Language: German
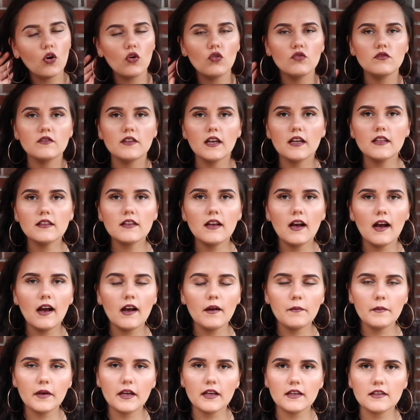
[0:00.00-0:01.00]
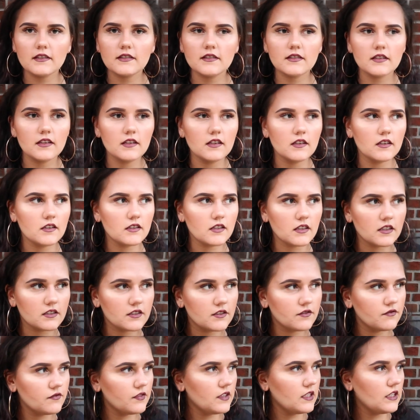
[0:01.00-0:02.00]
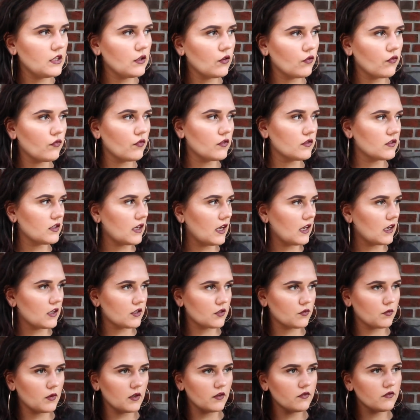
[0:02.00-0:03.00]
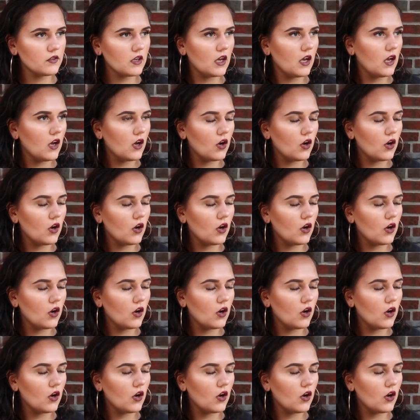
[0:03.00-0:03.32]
Und dann kam erst äh, das Video von Tyler Swift.